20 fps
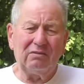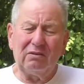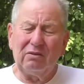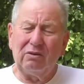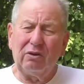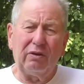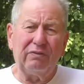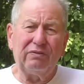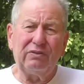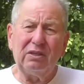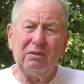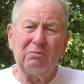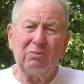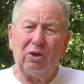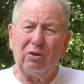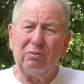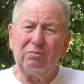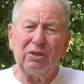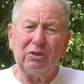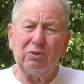läuft hier im
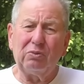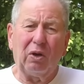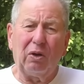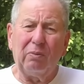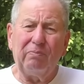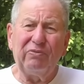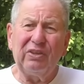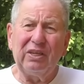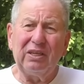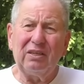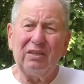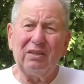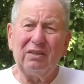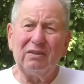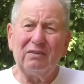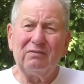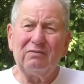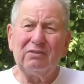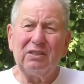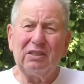Augenblick überhaupt nicht.
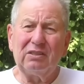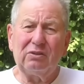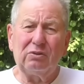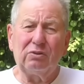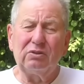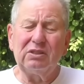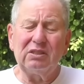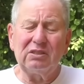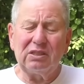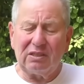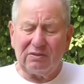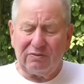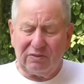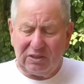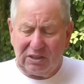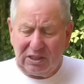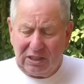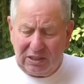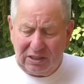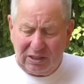Das Grundgesetz
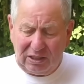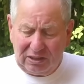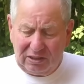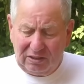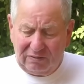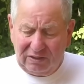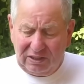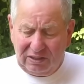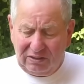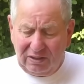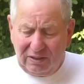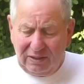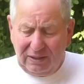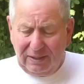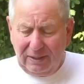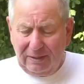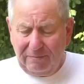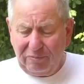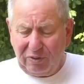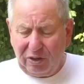wird nicht angewandt.
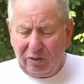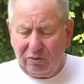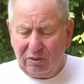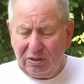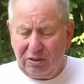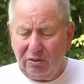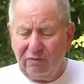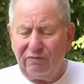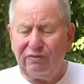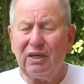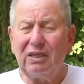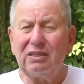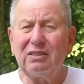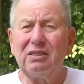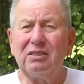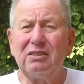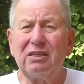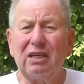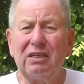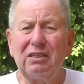Auch die
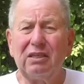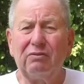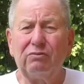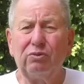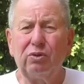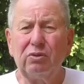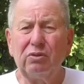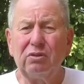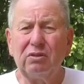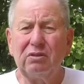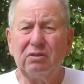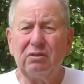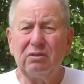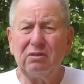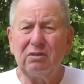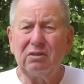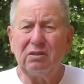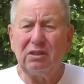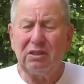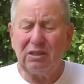Unverletzlichkeit der Wohnung
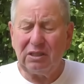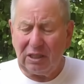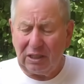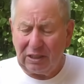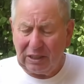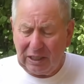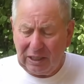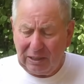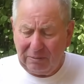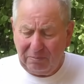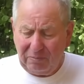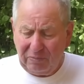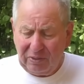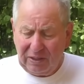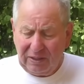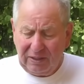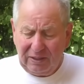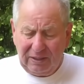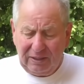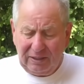ist nicht gegeben.
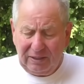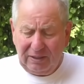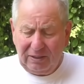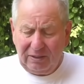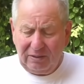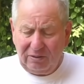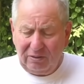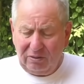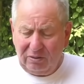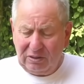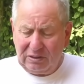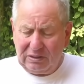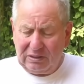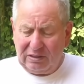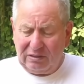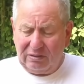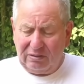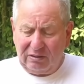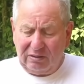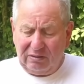
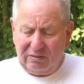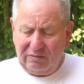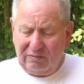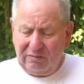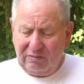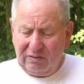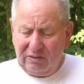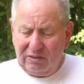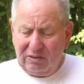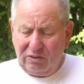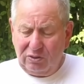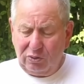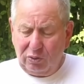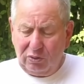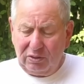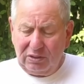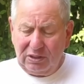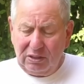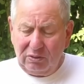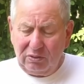Und
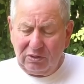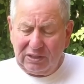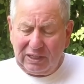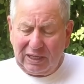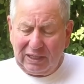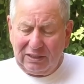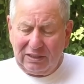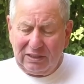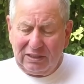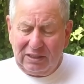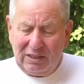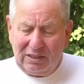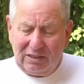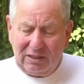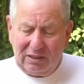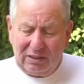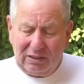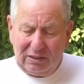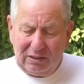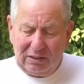so sind uns eigentlich
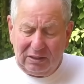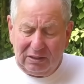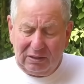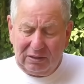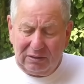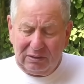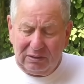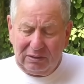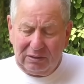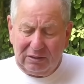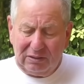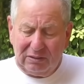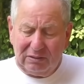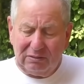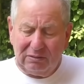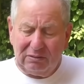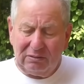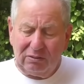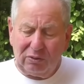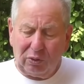diese
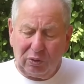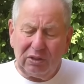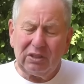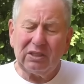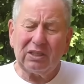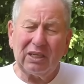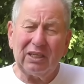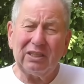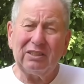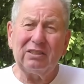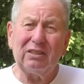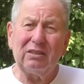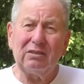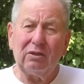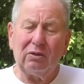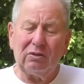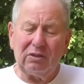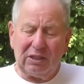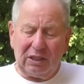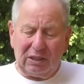Grundrechte,
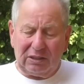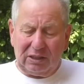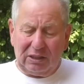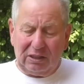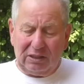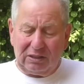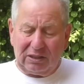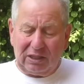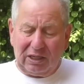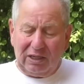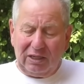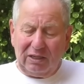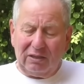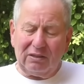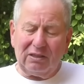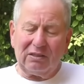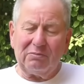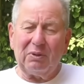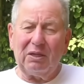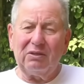die auch in Artikel 3,
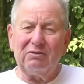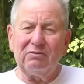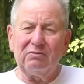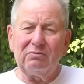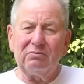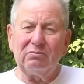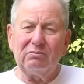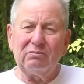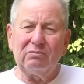dass man